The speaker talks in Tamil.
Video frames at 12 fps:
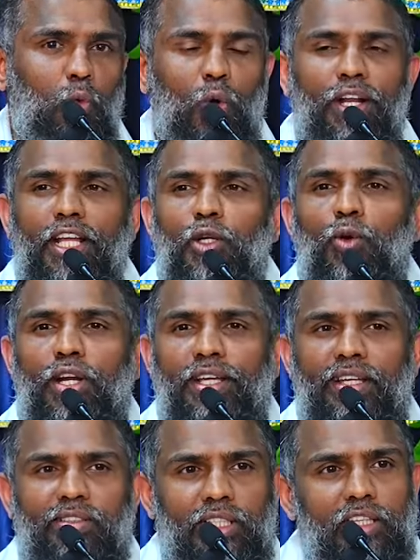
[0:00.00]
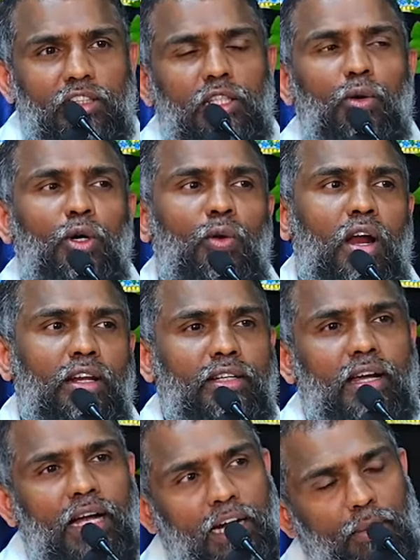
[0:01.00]
உறங்கி உறங்கி செத்த ஒரு
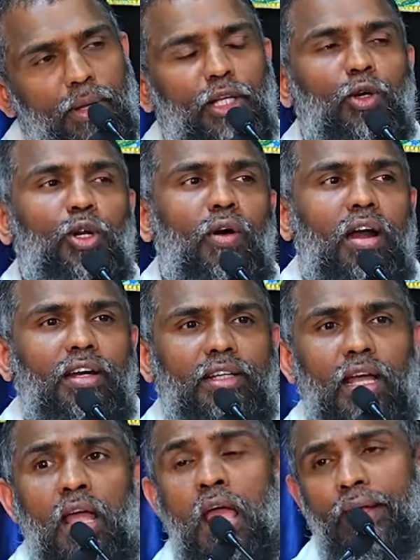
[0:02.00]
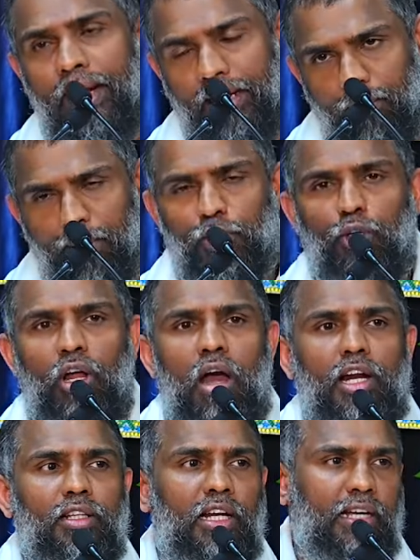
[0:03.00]
வாழ்க்கை கடமைக்கு ஒரு வாழ்க்கை கடமைக்கு ஒரு
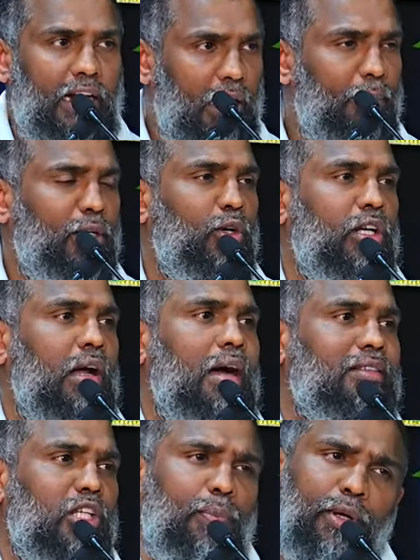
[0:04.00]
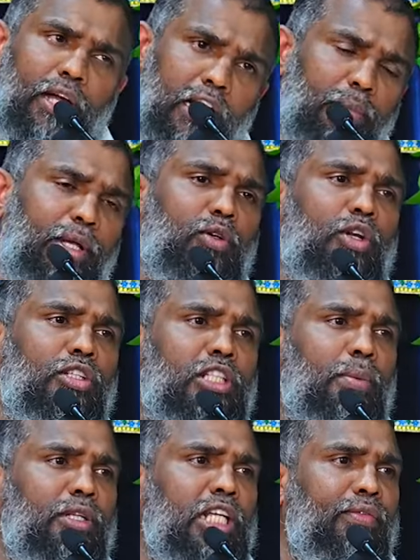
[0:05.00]
ஆராதனை கடமைக்கு ஒரு காத்திருப்பு கடமைக்கு ஒரு
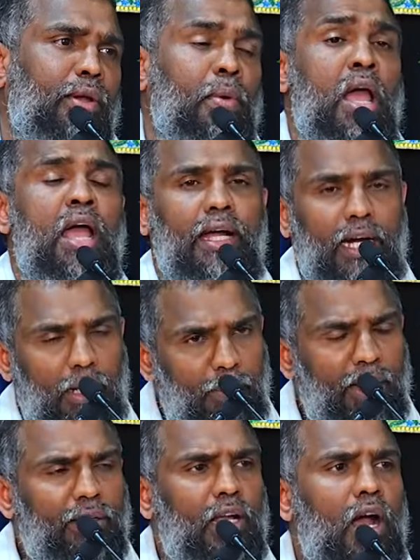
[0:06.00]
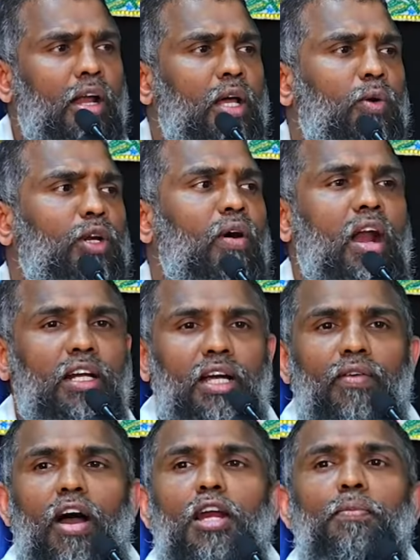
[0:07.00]
ஜபஜீவியம் கடமைக்கான ஒரு
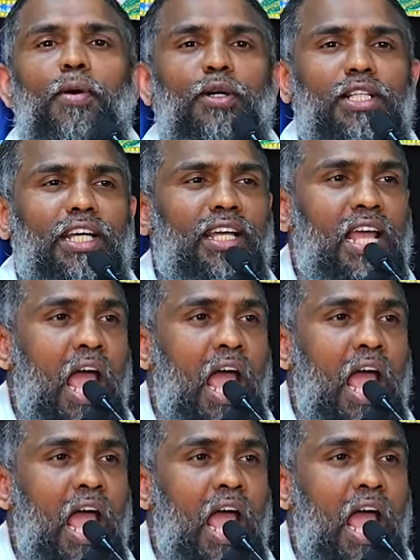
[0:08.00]
வாழ்க்கை வாழும்போது